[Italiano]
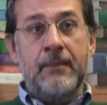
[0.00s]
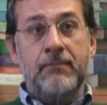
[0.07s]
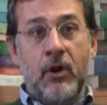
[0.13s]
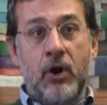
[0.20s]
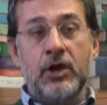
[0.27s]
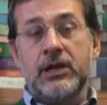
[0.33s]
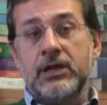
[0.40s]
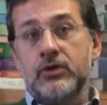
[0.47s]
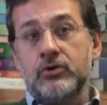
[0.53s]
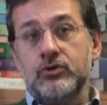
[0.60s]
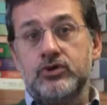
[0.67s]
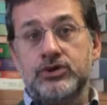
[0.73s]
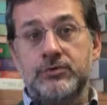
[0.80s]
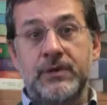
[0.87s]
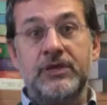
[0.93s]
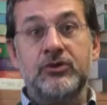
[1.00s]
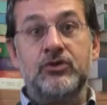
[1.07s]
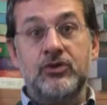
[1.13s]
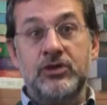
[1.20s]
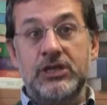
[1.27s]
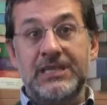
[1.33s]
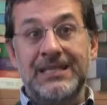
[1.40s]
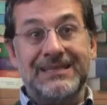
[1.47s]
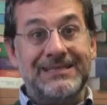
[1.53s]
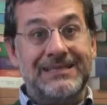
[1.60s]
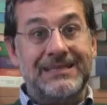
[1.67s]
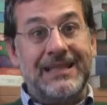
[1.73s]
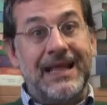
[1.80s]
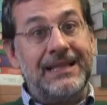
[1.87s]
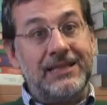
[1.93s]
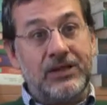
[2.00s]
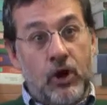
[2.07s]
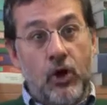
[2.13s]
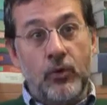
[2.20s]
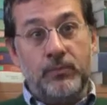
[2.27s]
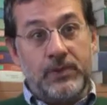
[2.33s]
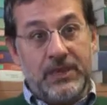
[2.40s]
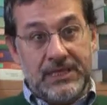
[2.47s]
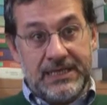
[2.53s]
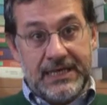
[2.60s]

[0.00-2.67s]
poi il riconoscimento di identità di coppia,